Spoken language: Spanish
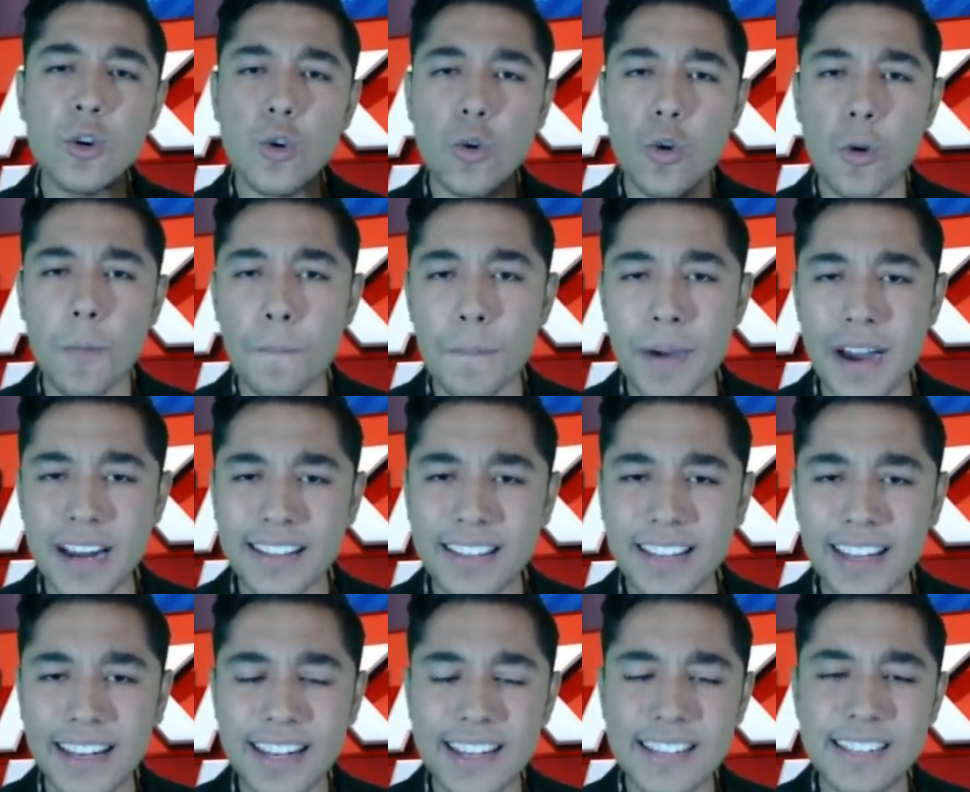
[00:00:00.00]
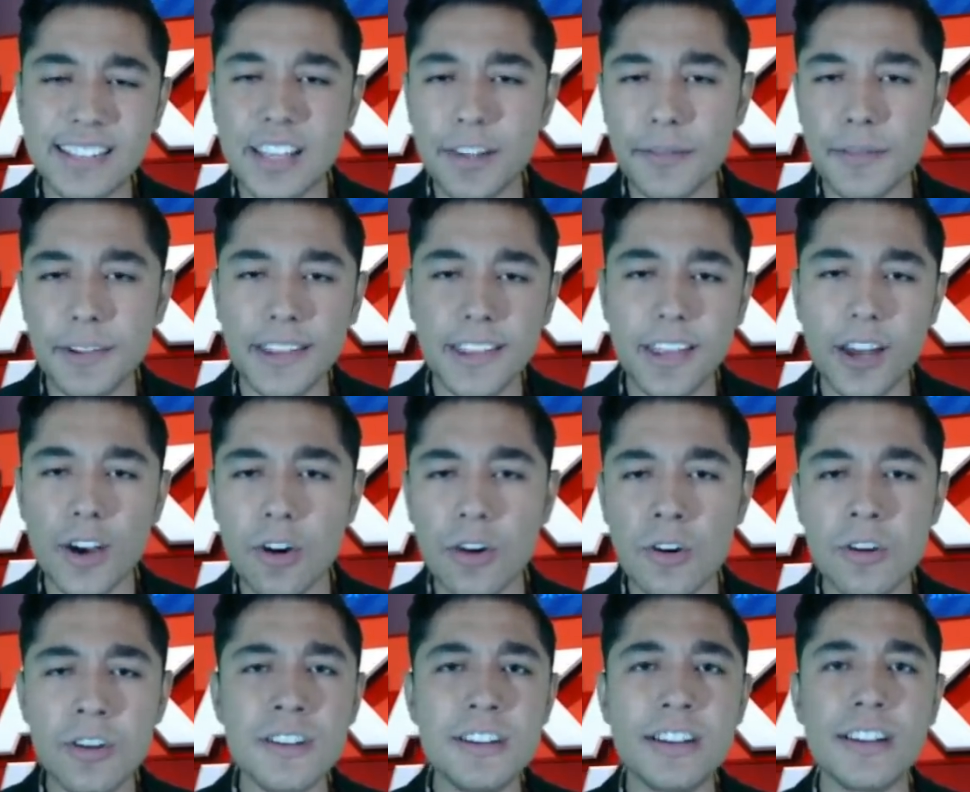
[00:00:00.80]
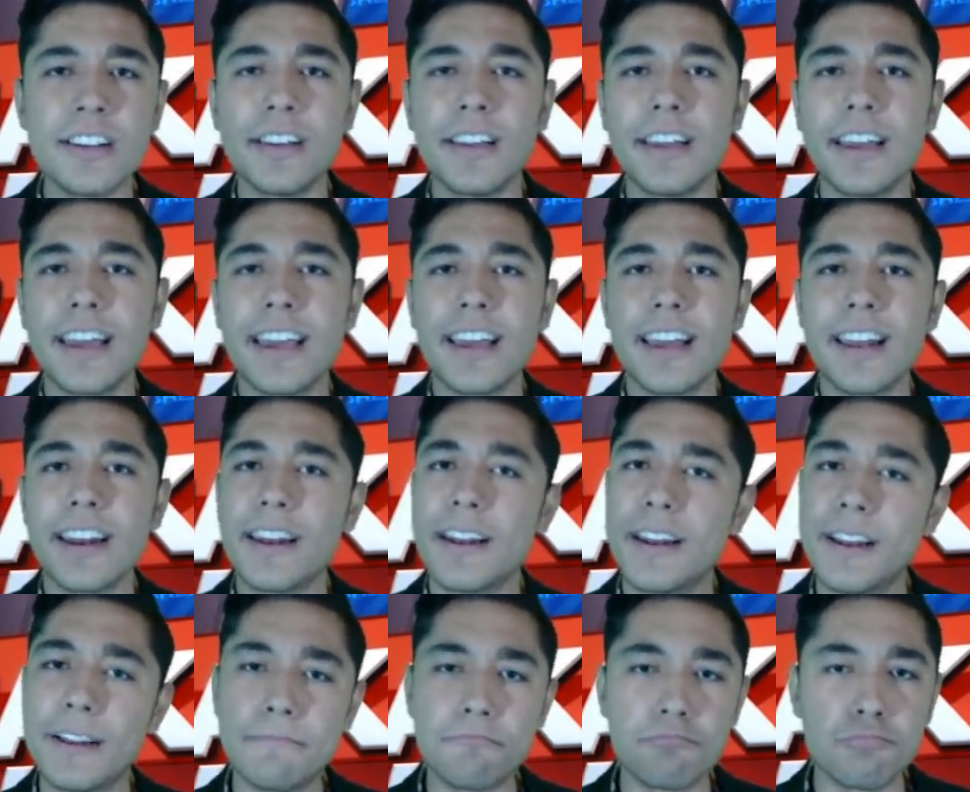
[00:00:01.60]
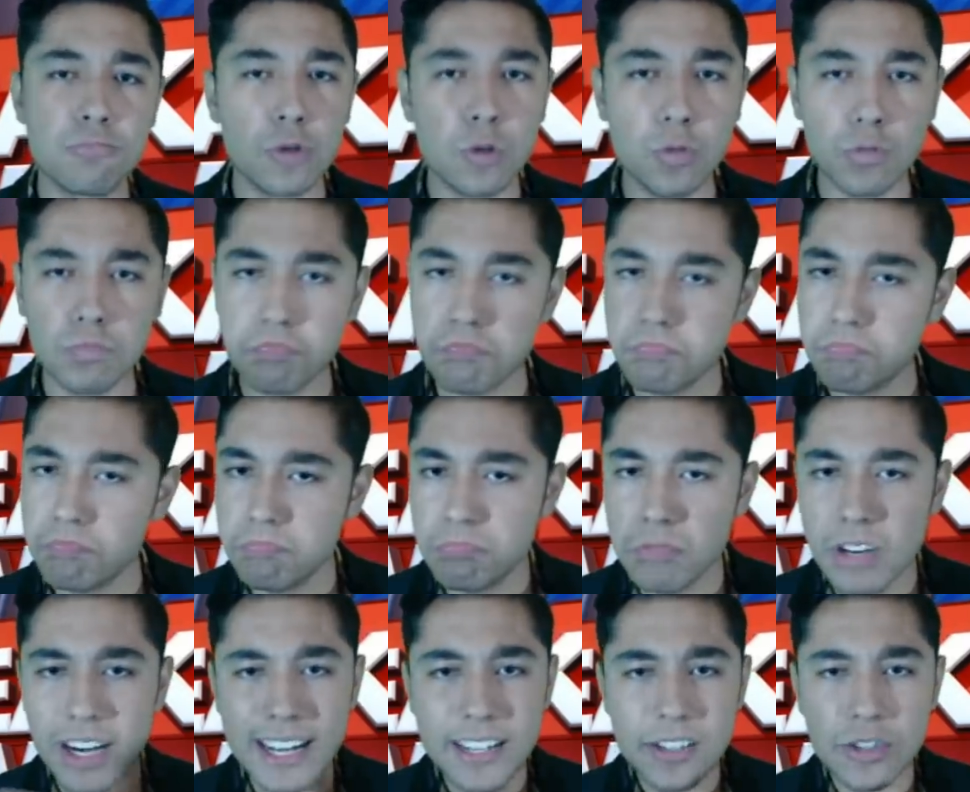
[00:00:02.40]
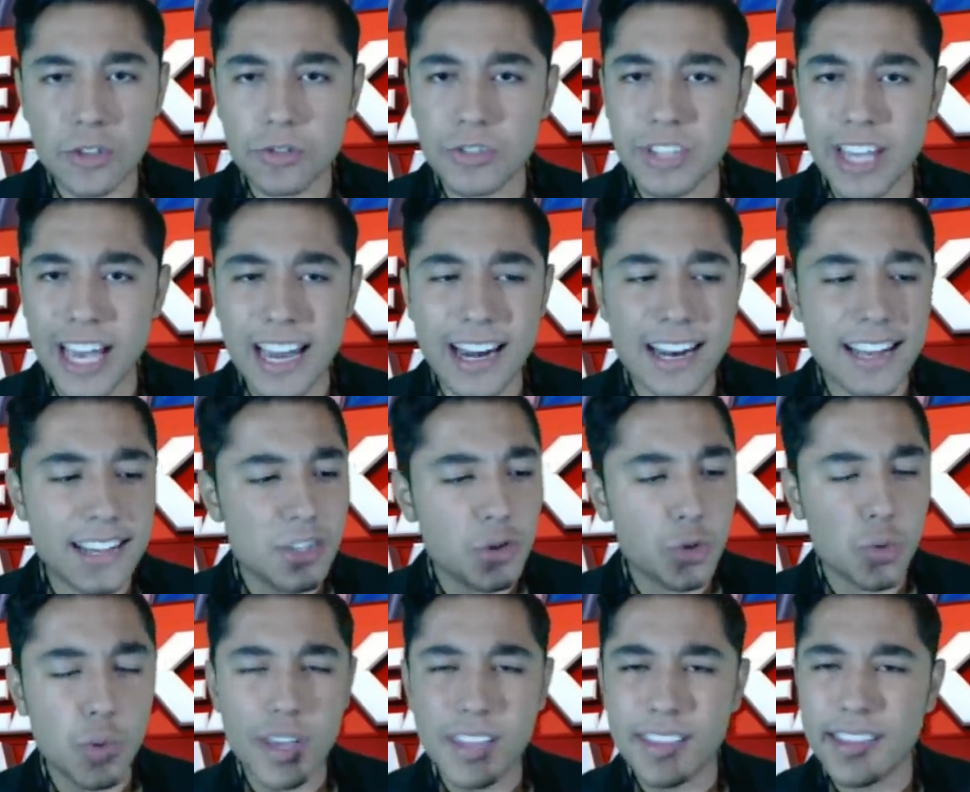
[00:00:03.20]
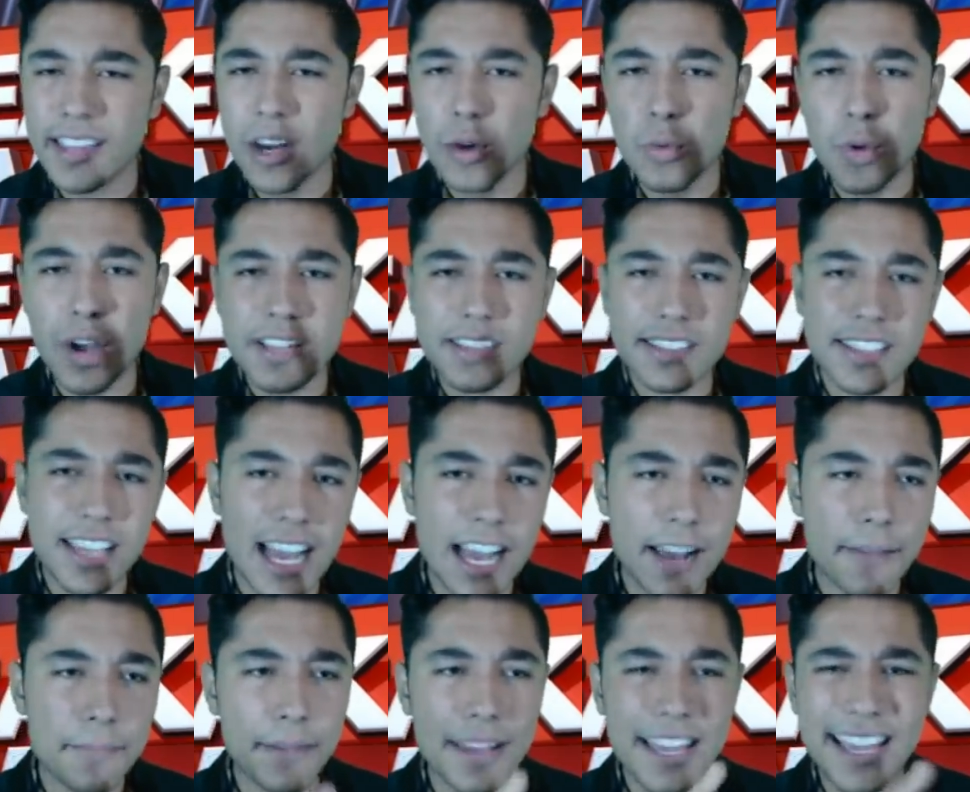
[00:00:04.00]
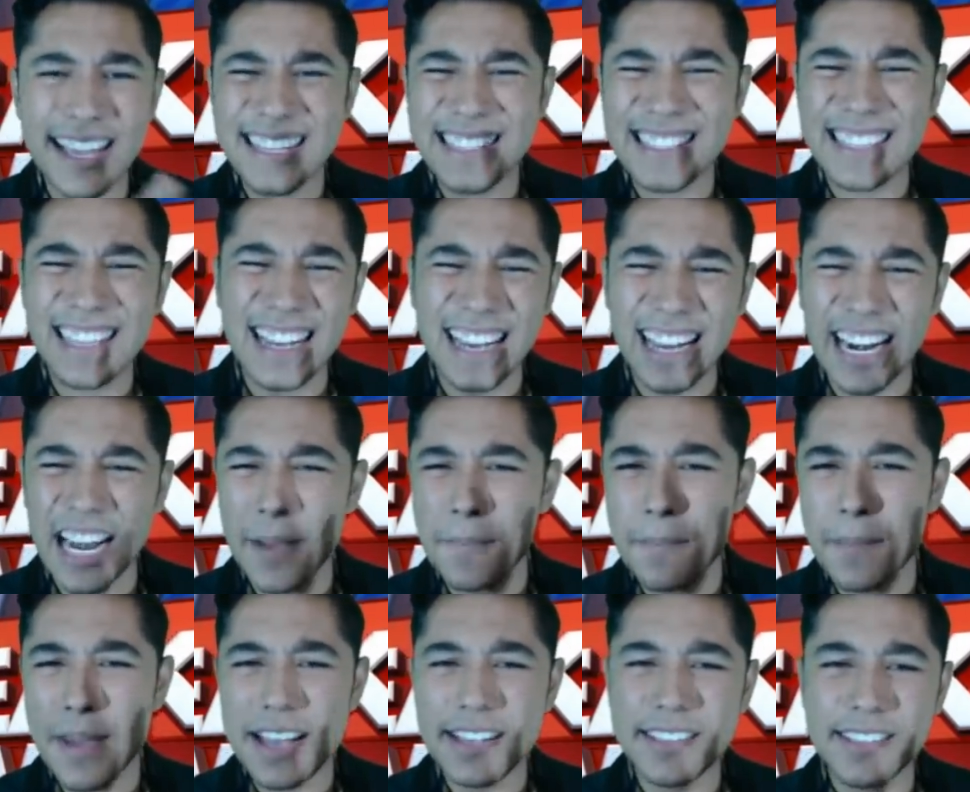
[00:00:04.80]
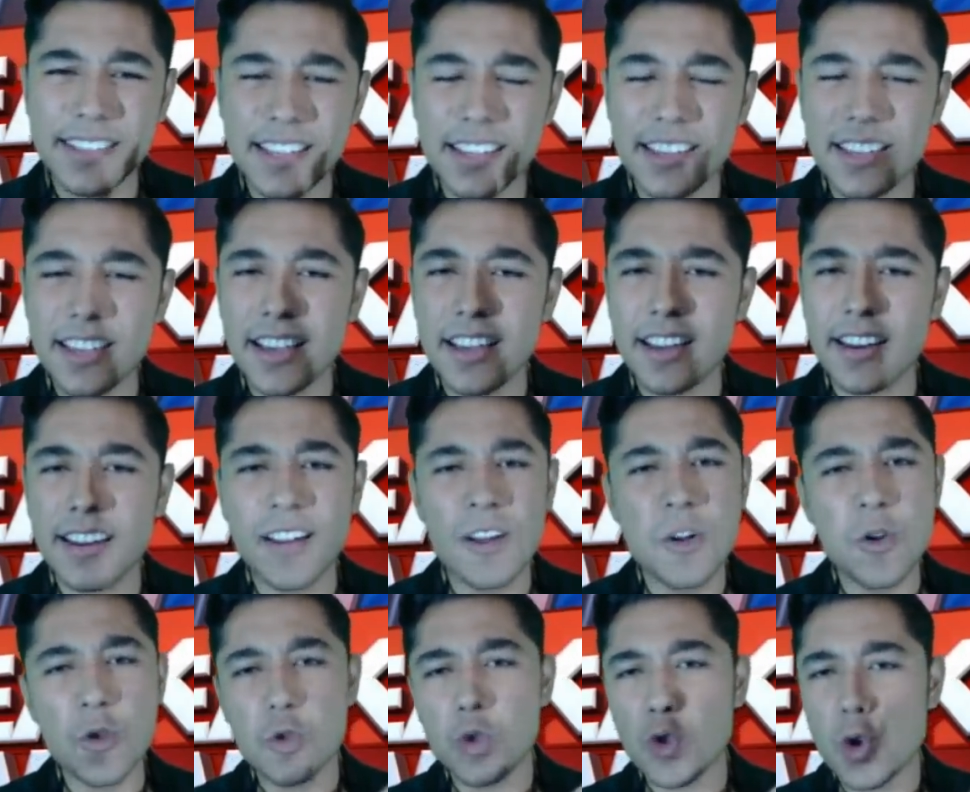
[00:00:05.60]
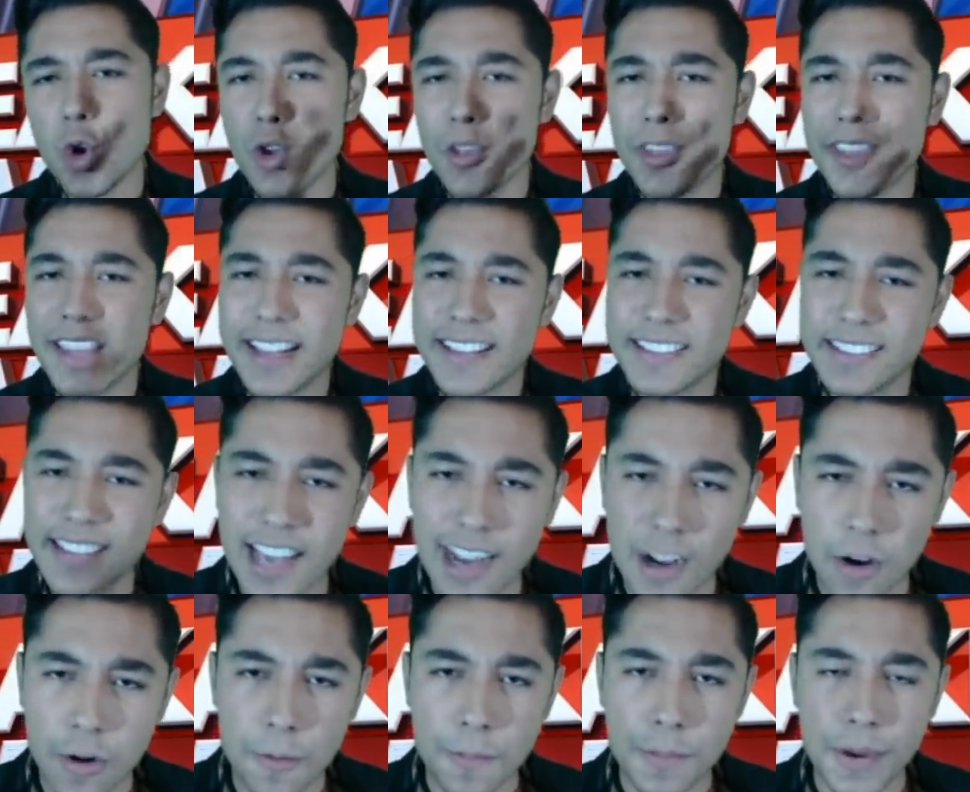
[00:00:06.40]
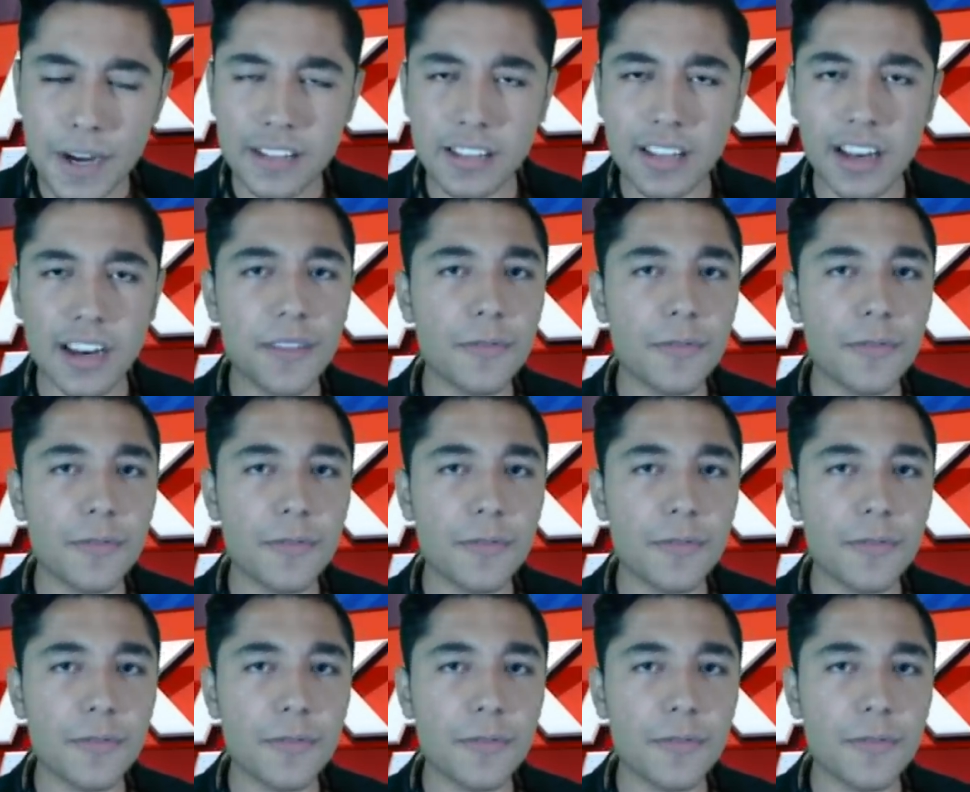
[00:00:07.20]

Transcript: Compartan este video en redes sociales, Twitter, WhatsApp, Instagram, Messenger, donde sea. Compartan la